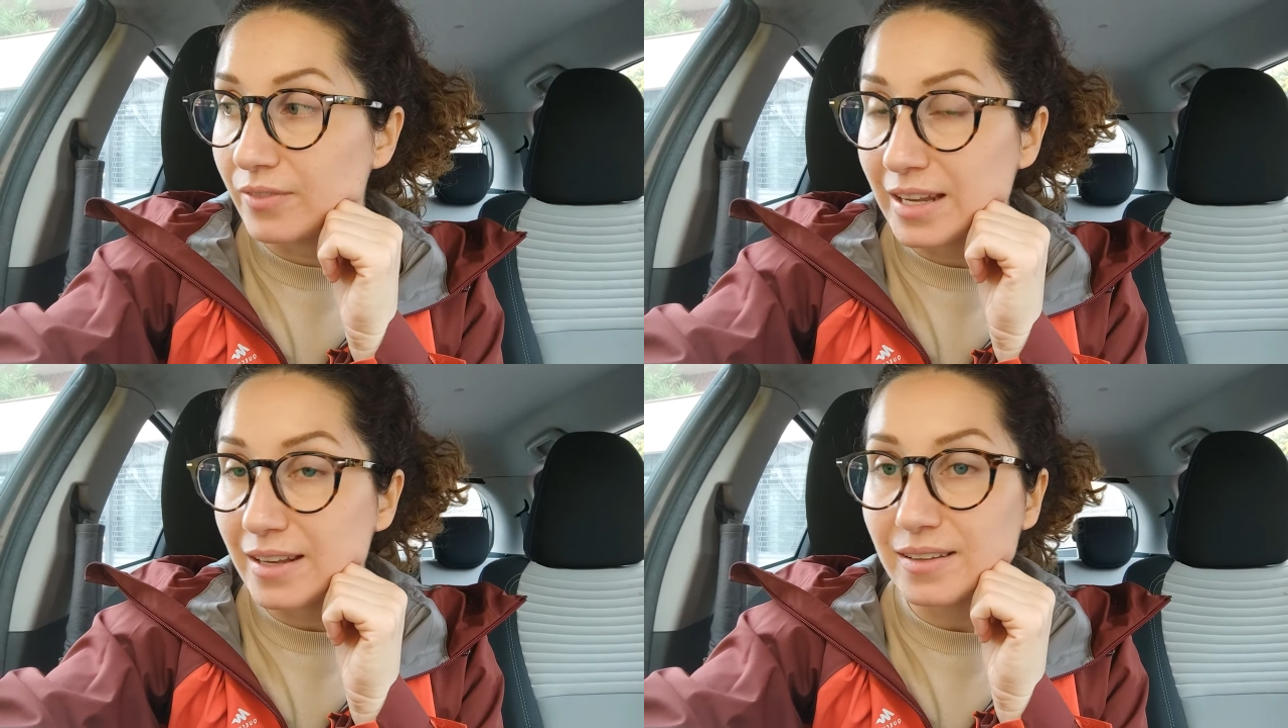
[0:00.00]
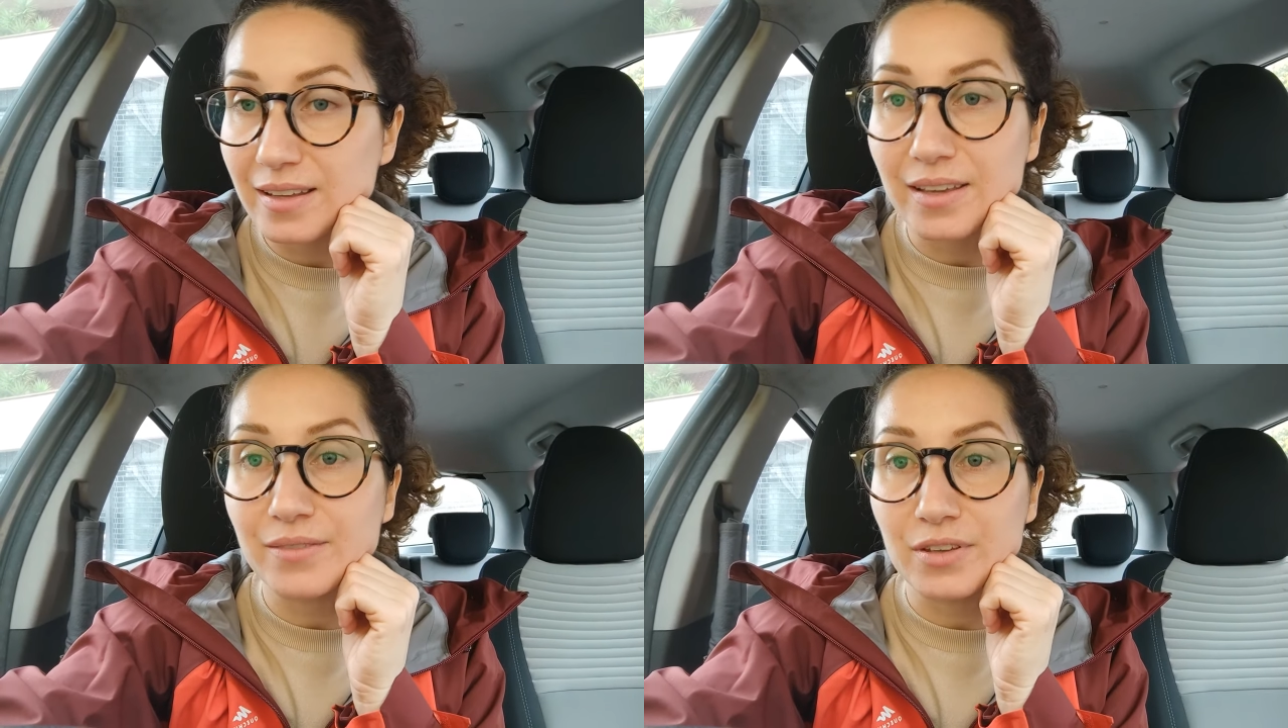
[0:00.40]

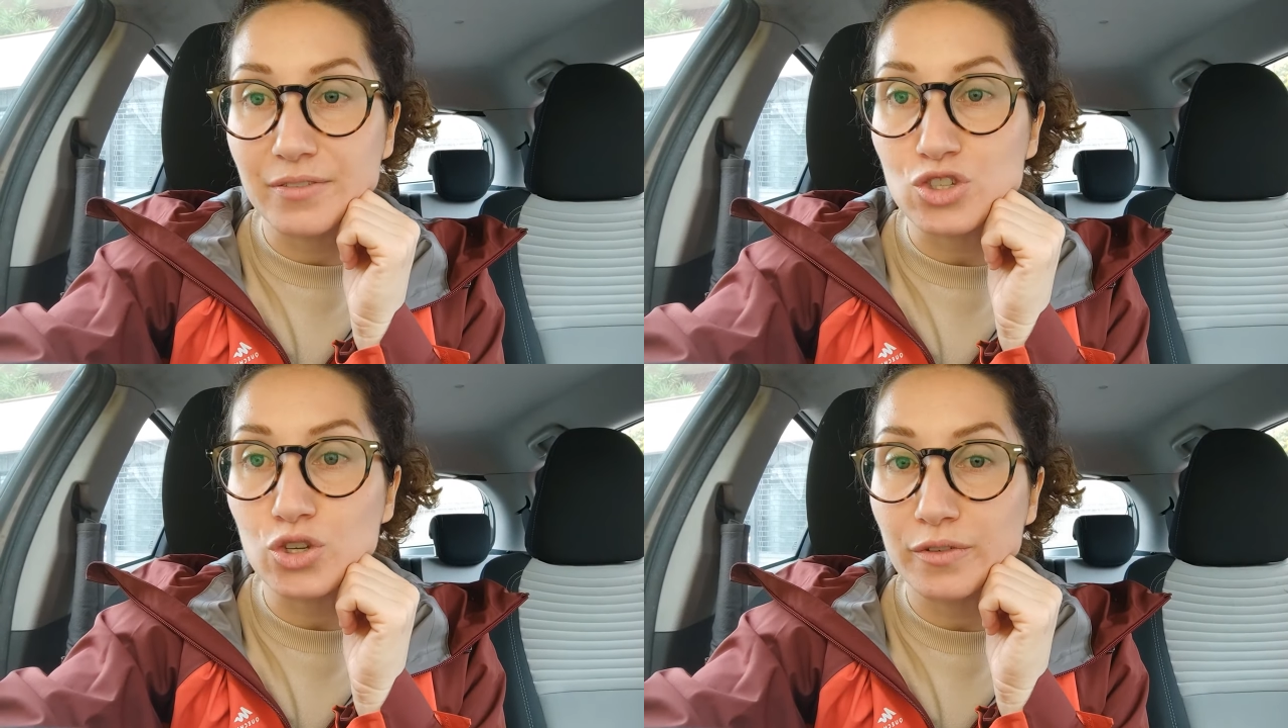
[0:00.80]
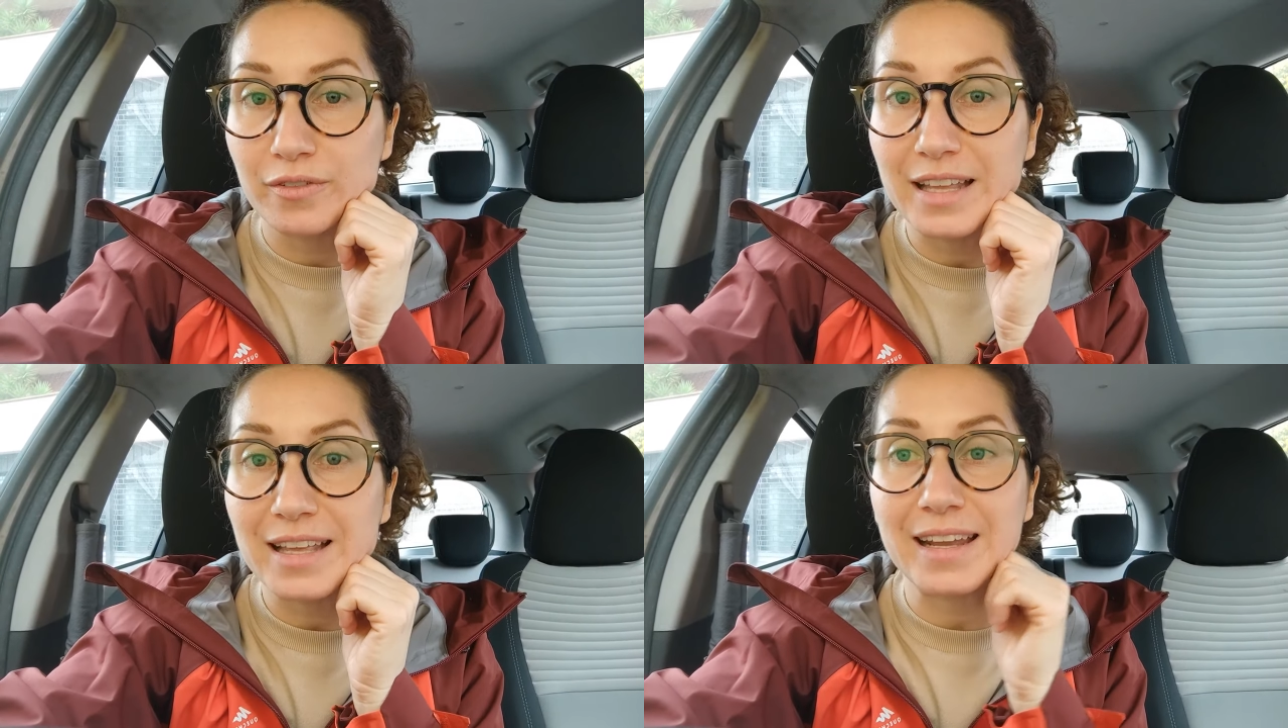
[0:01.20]
venerdì vi facevo
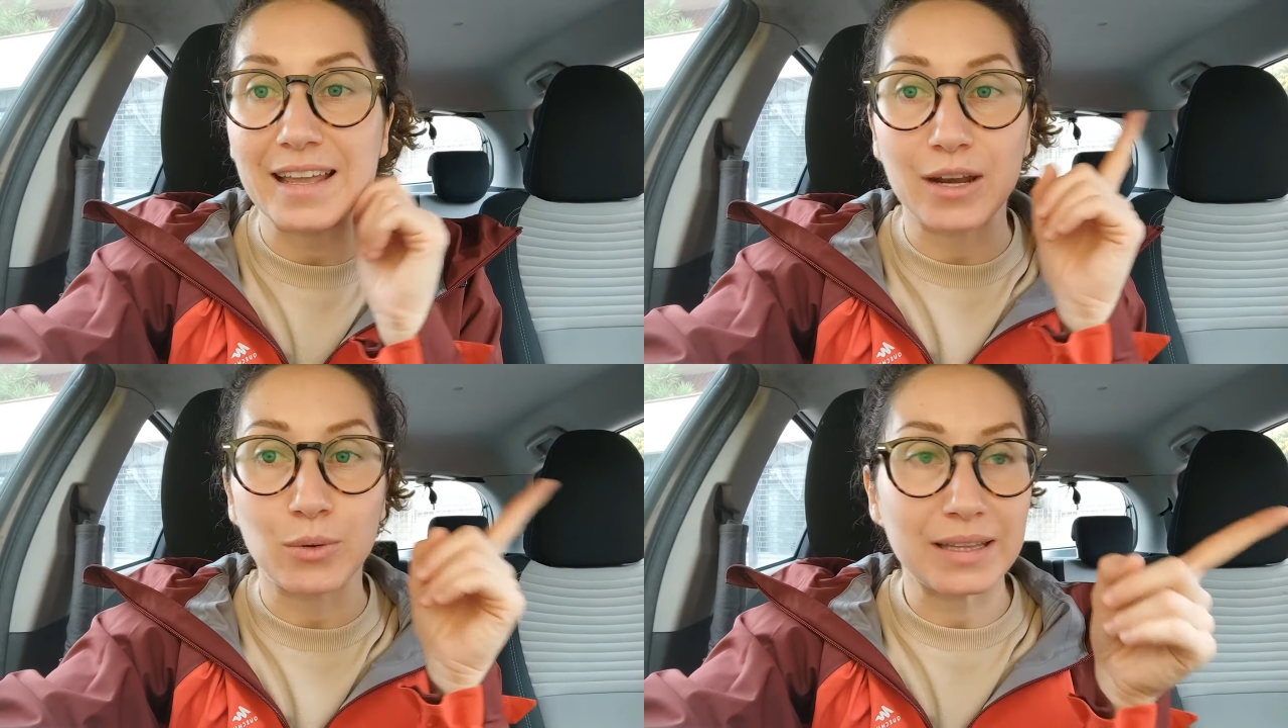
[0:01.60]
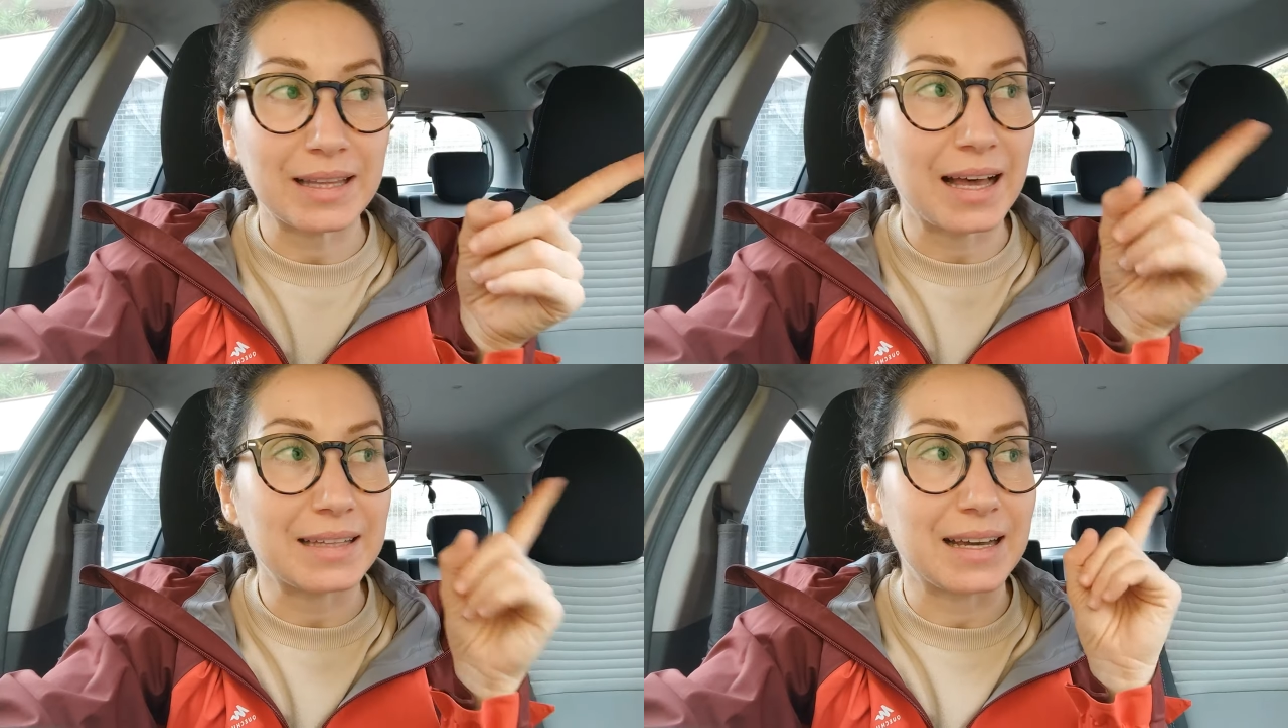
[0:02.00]
vedere che ero
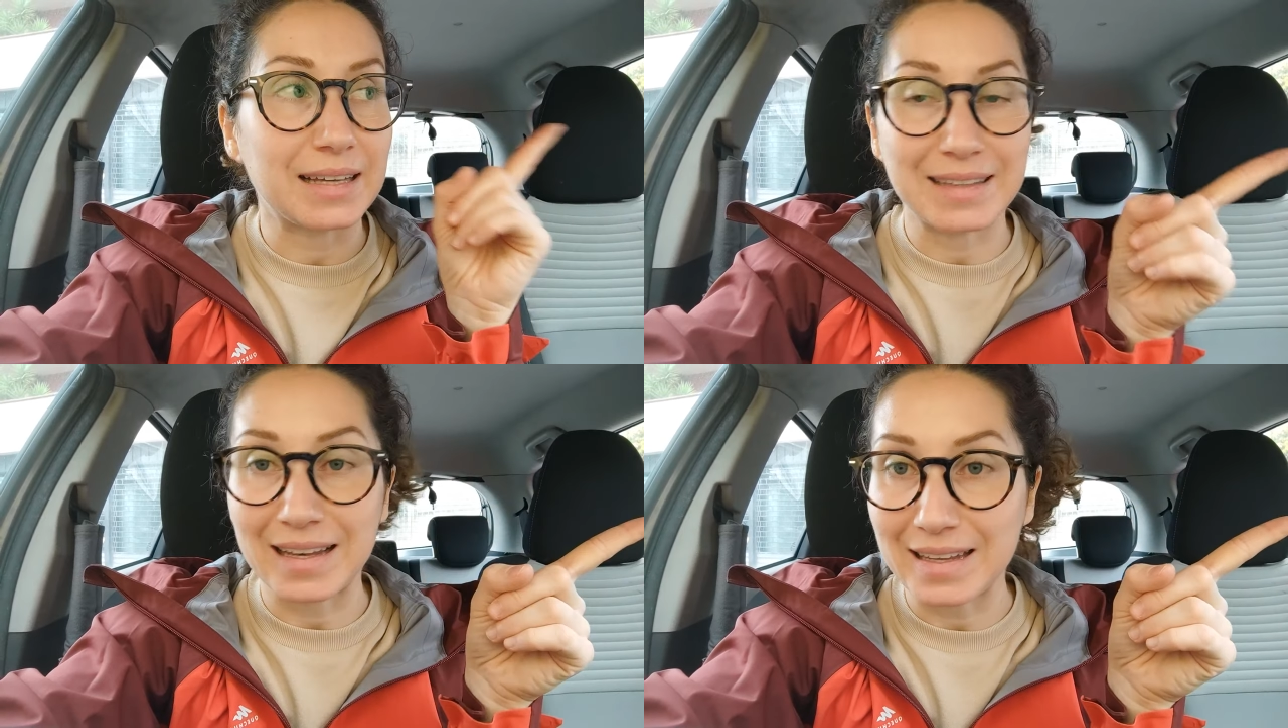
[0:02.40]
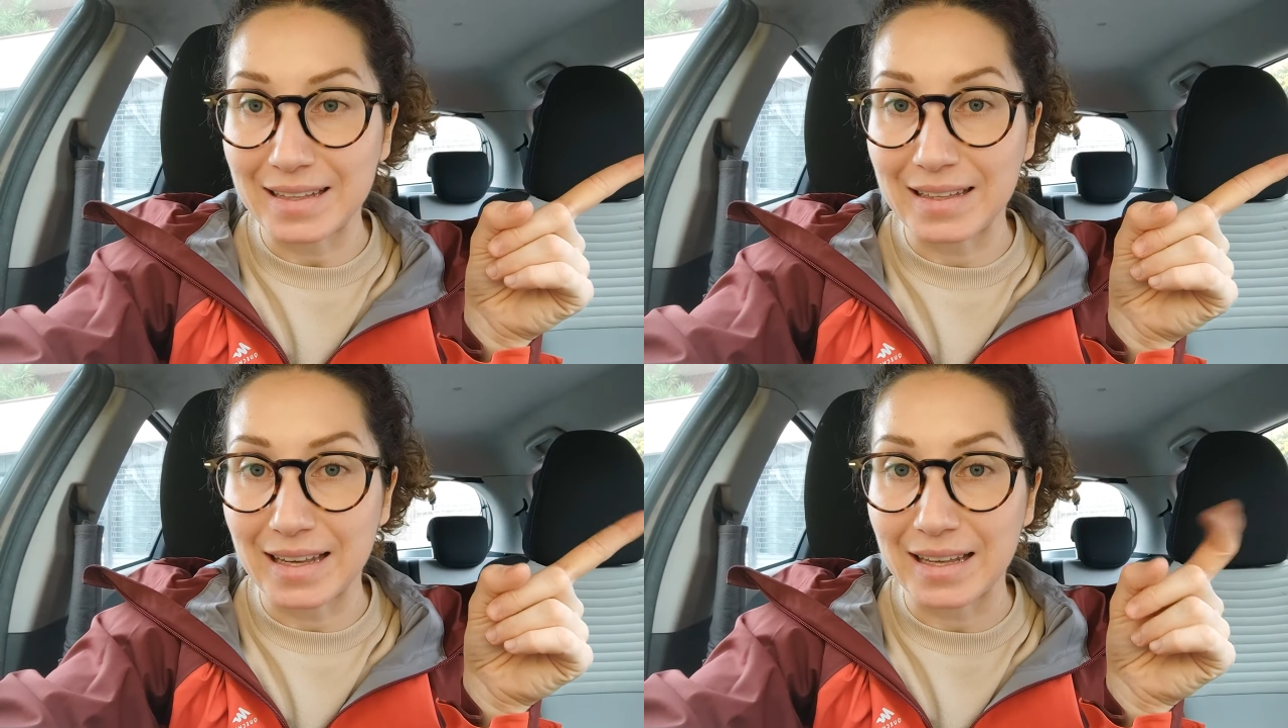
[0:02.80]
andata da
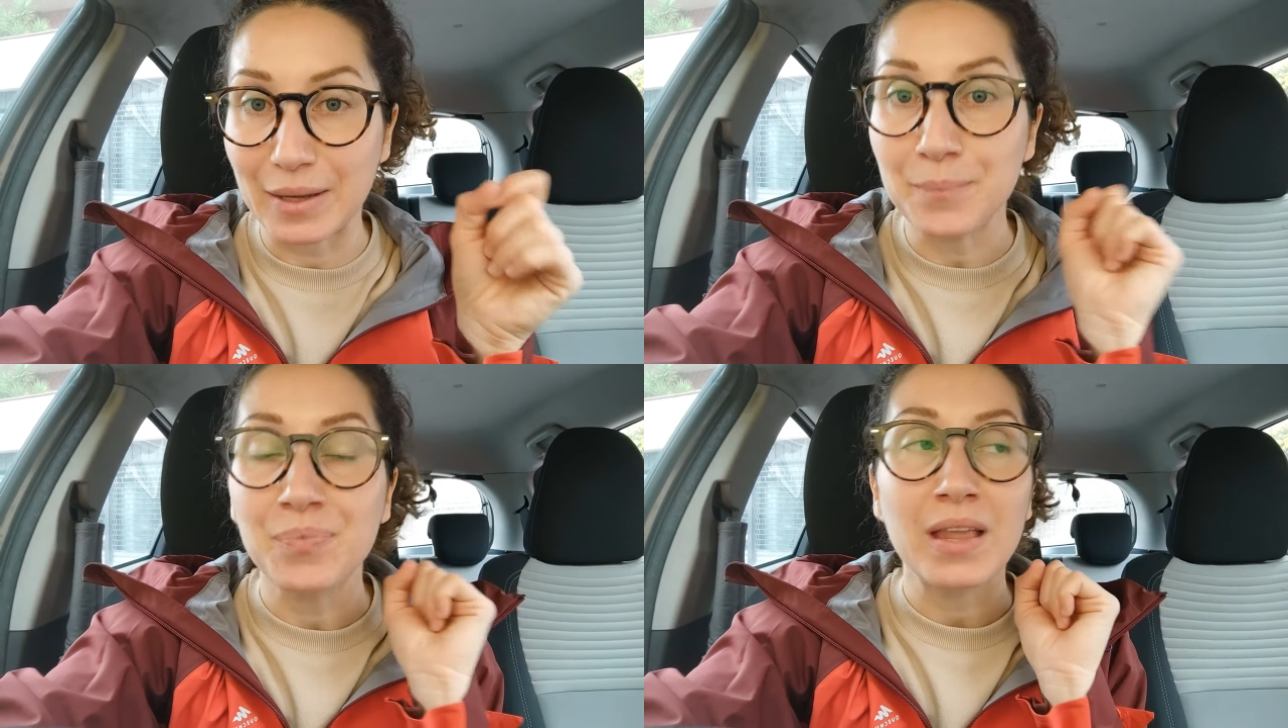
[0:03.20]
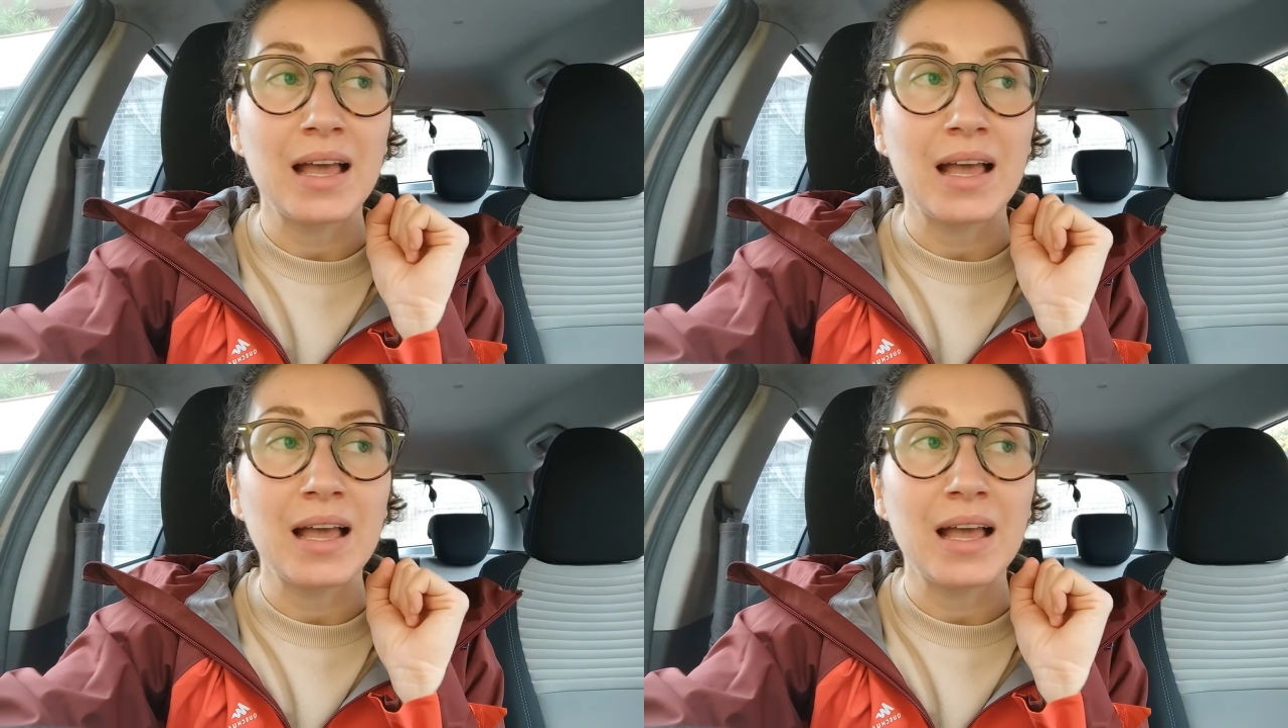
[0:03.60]
Lidl eh,